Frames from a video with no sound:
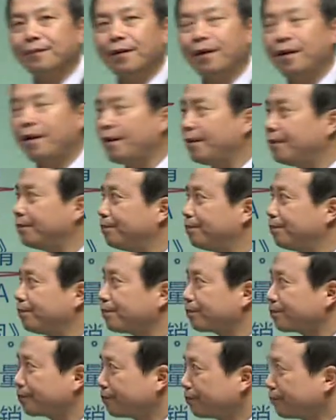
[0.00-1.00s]
好，
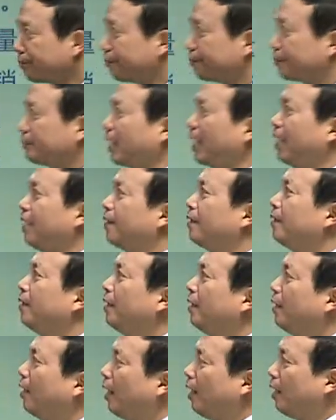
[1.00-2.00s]
第
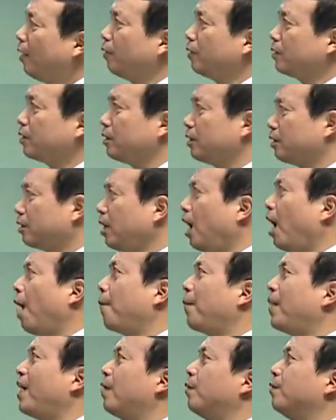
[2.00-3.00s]
一，A 公司向
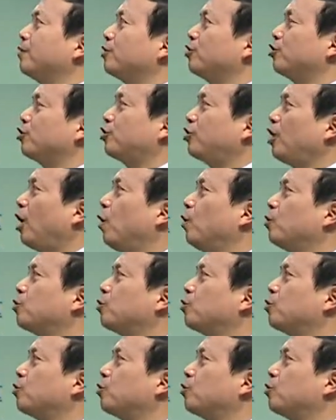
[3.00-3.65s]
B 公司销